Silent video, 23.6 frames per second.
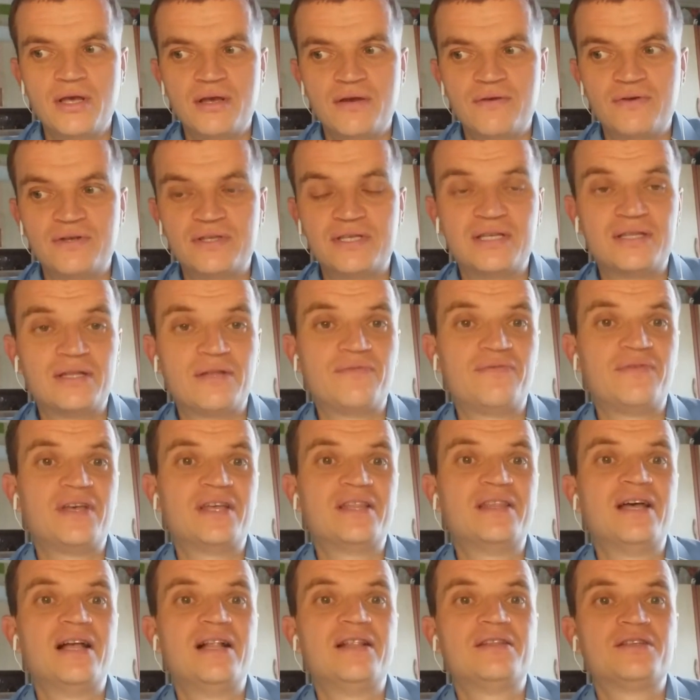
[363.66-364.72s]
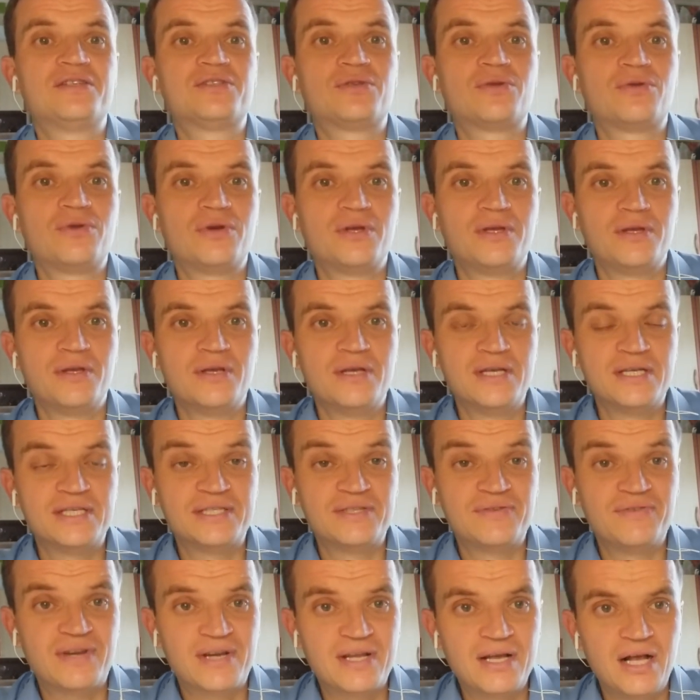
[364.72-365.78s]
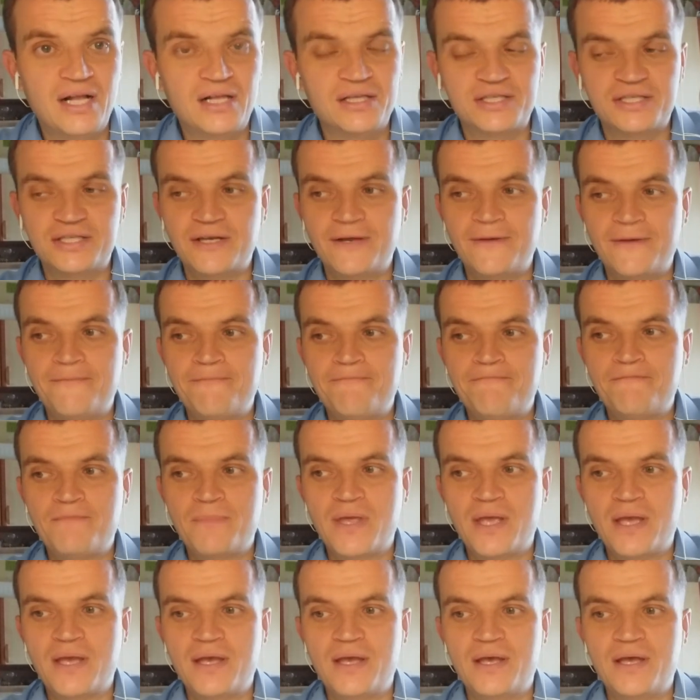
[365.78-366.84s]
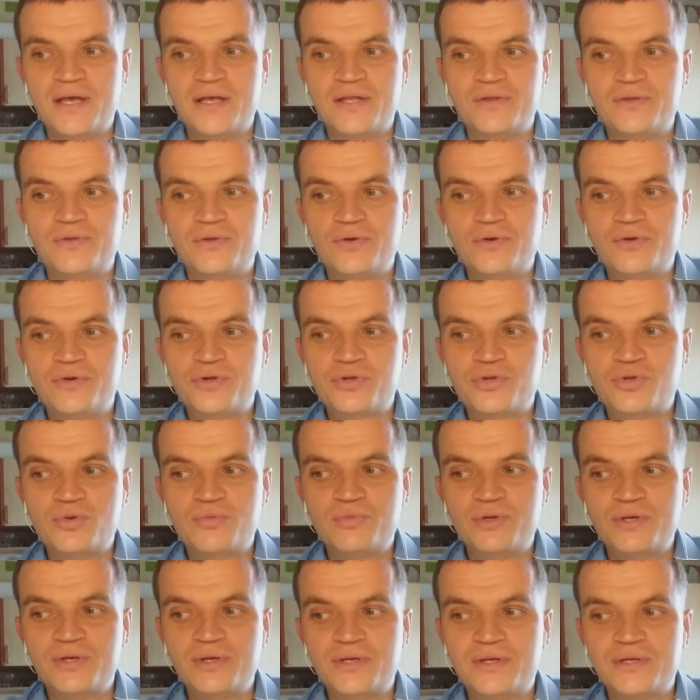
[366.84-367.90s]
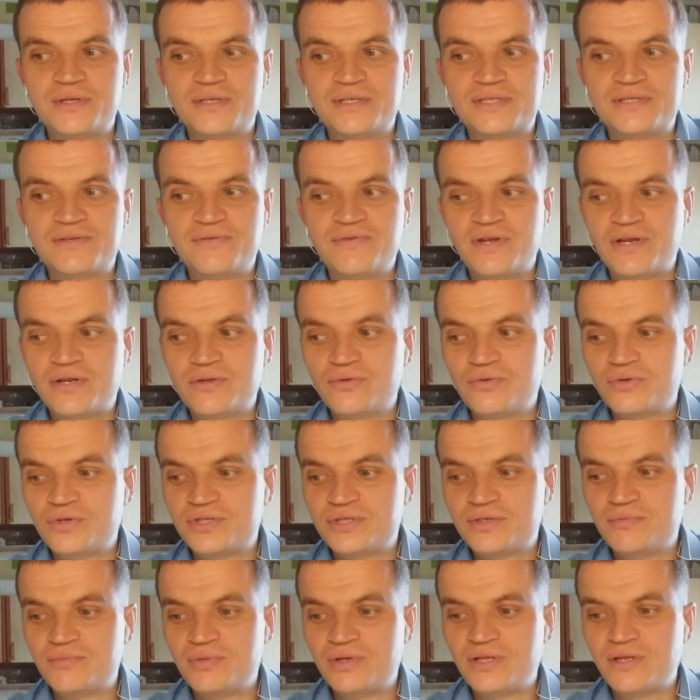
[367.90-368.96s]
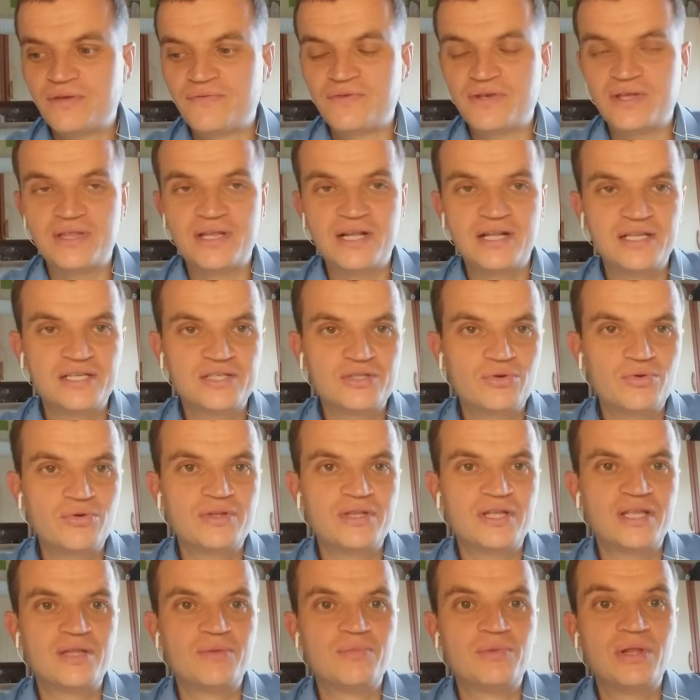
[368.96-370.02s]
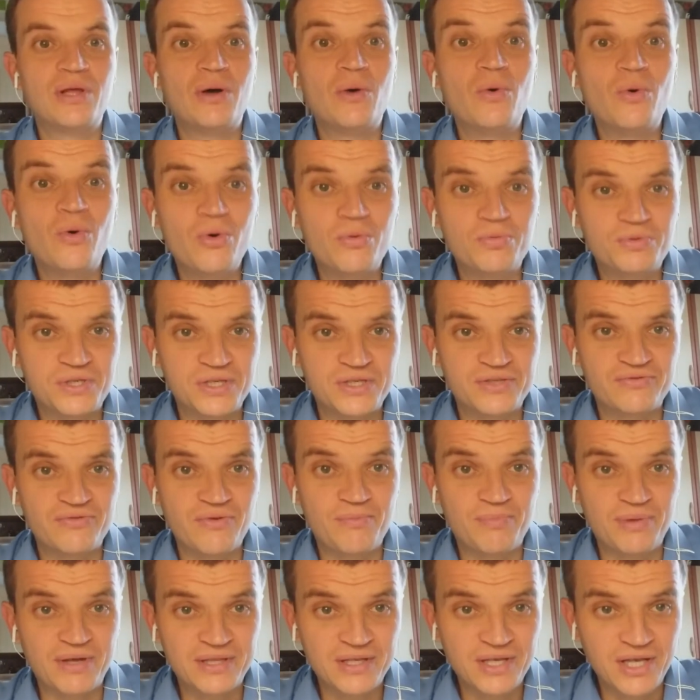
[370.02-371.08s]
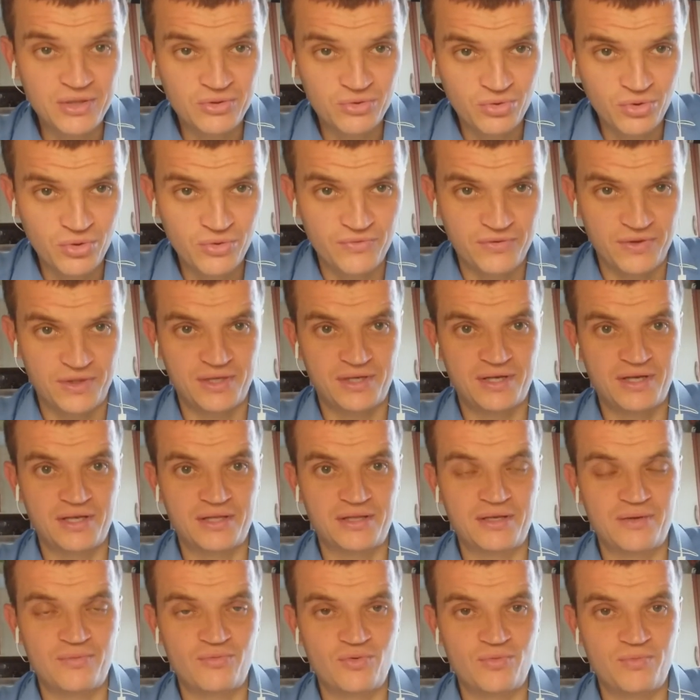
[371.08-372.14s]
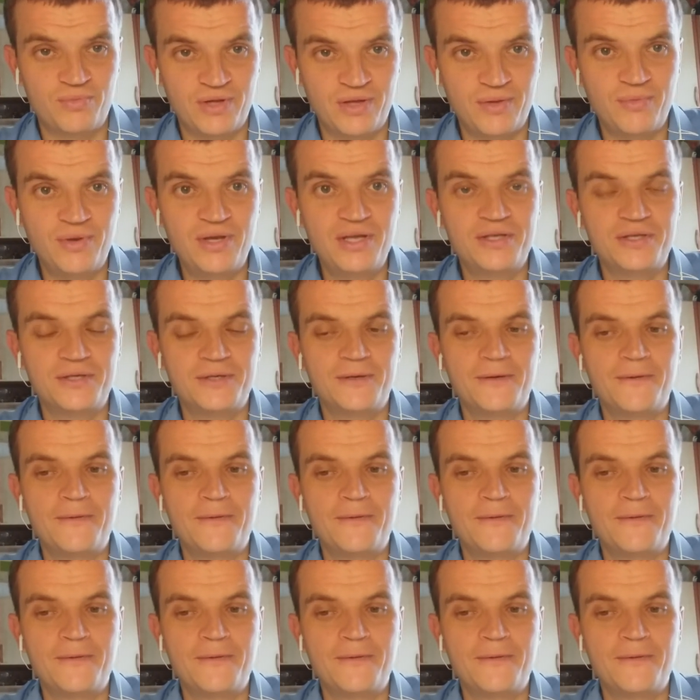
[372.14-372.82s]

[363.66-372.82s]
вот этот феодальный строй свергался. Но чтобы свергнуть было феодальный строй, надо было общество подготовить к этому, понимаете?